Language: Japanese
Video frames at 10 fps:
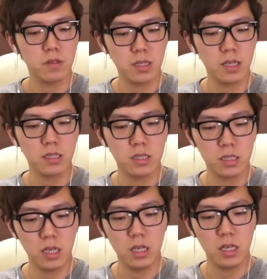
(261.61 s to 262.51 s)
さん、よん、
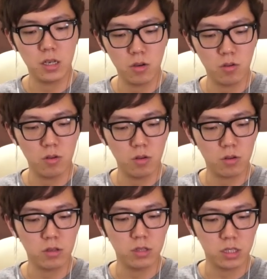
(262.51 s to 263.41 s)
ご、
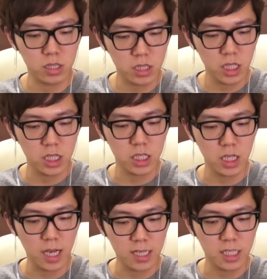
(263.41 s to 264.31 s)
ろく、なな、
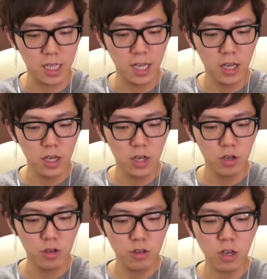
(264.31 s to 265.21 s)
はち。
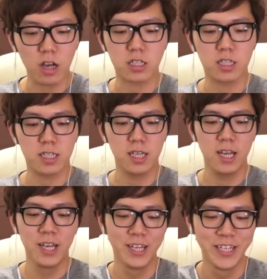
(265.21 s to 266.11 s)
よし！
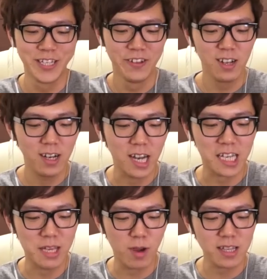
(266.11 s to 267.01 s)

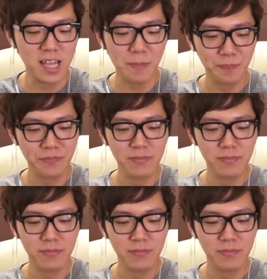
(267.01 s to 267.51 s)
ラッキーも入った。